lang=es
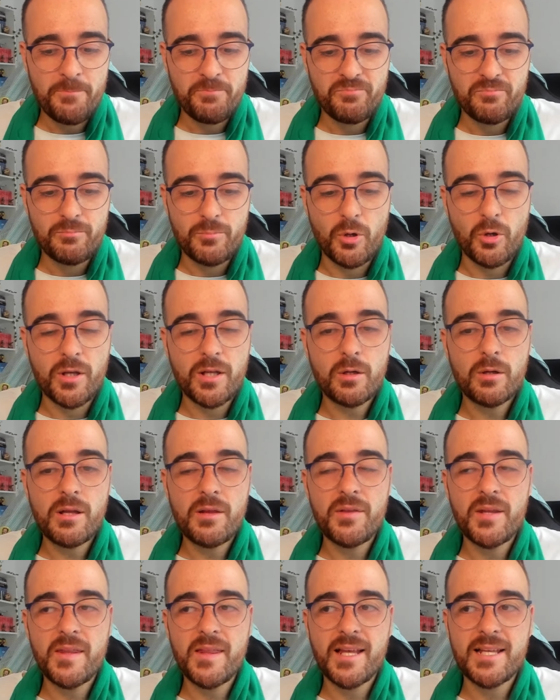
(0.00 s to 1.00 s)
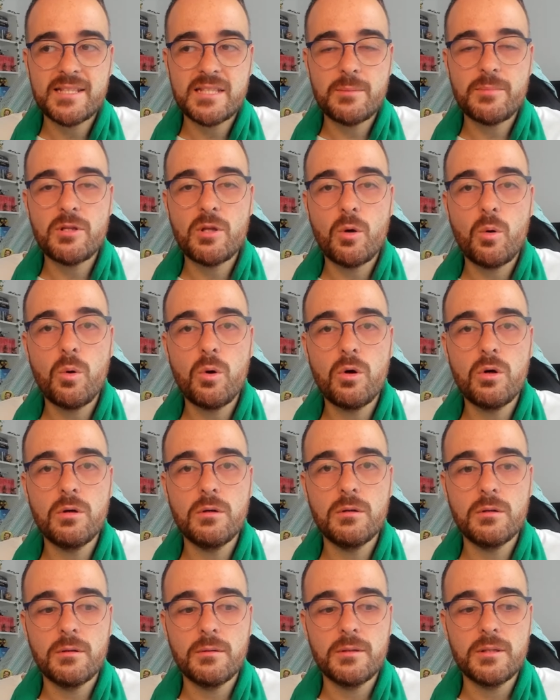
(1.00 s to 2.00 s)
Pero quiero decir de que este
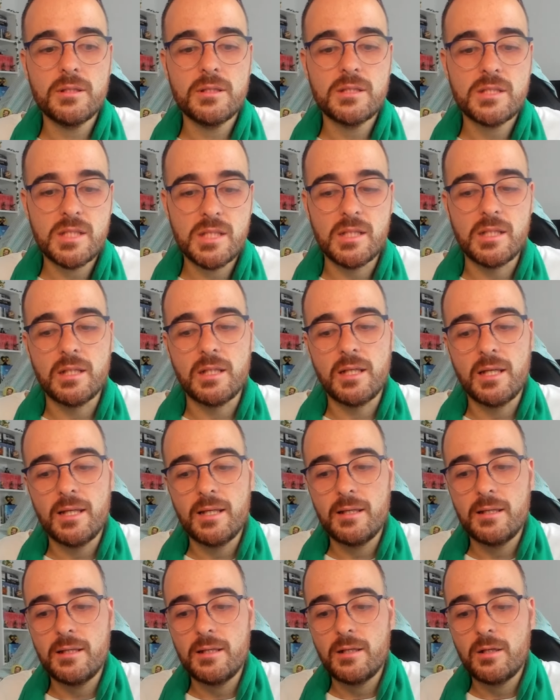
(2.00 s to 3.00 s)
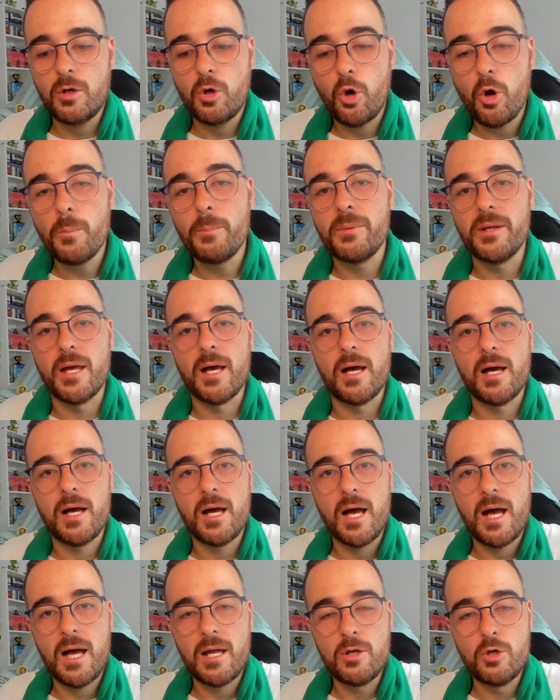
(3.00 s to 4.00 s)
videojuego sí copia
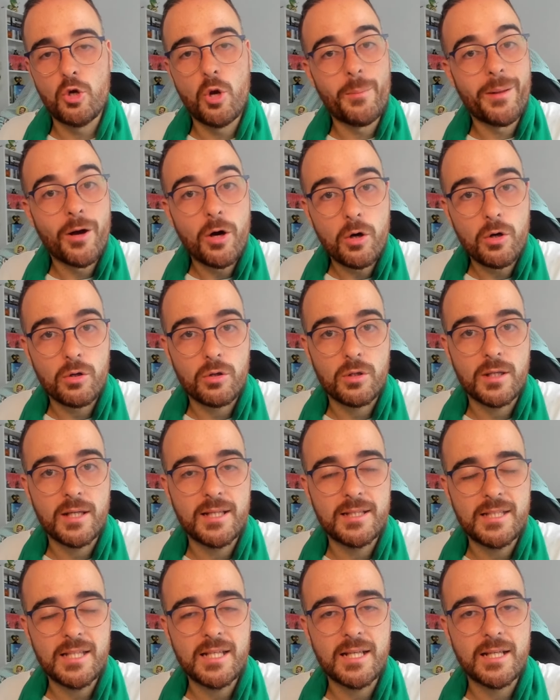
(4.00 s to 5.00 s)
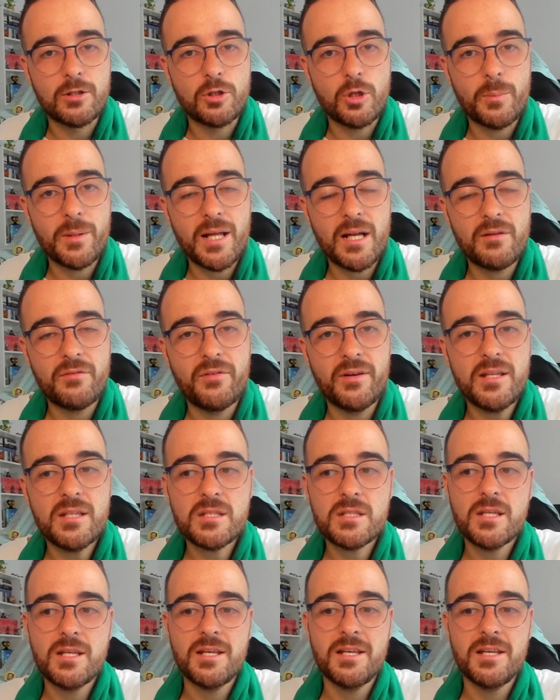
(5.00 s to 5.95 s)
lo mejor que tiene Tropical Freeze,